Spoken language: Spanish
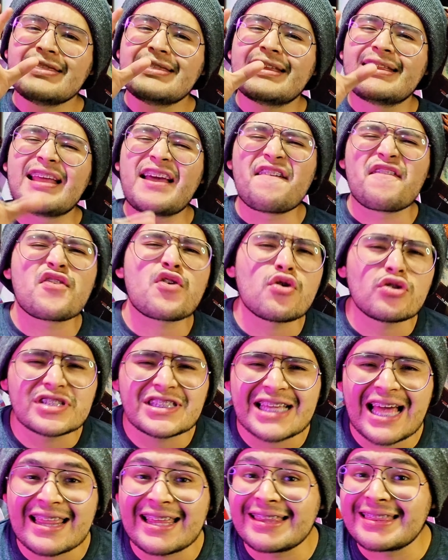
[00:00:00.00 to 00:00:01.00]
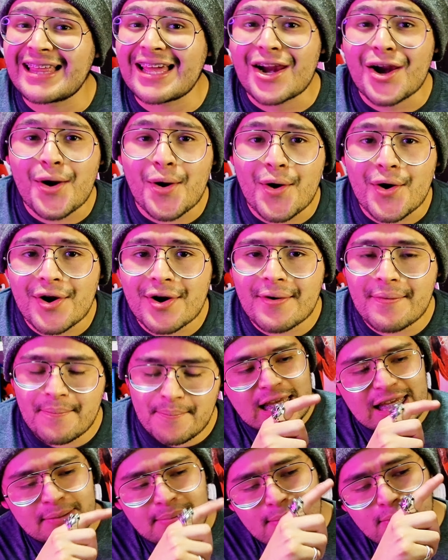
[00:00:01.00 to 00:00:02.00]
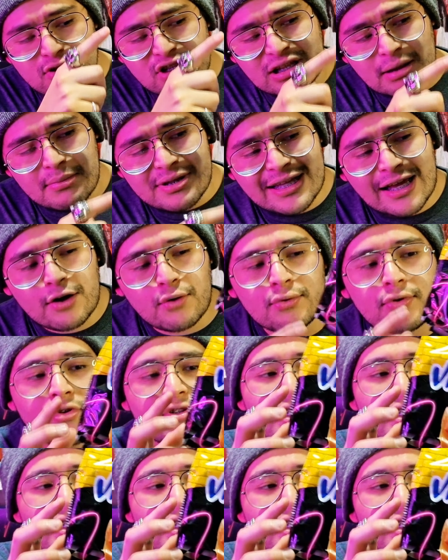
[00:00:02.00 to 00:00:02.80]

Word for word: tenebrosa, de terror. Y vemos también algunos